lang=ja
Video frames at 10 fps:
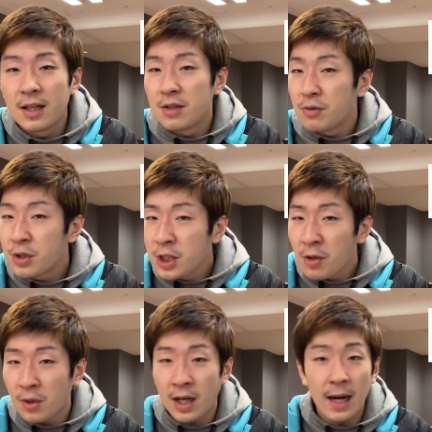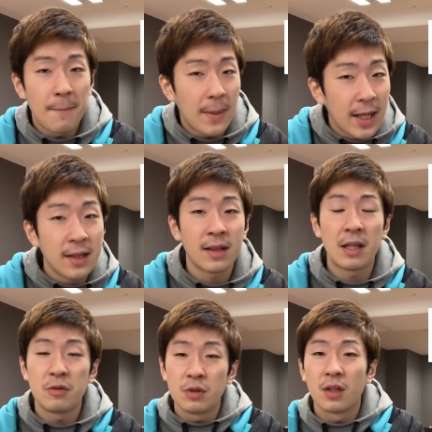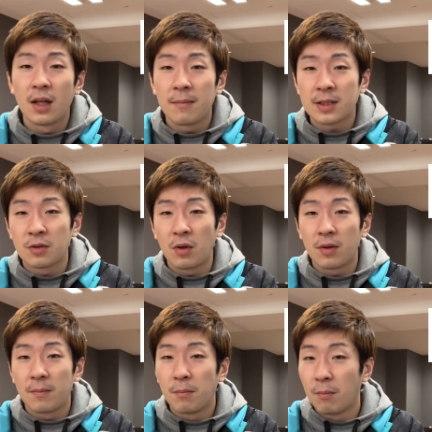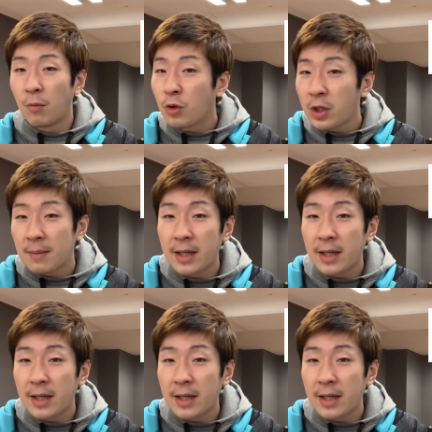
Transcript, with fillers: 後ろから前っていう、まあ、その戻り、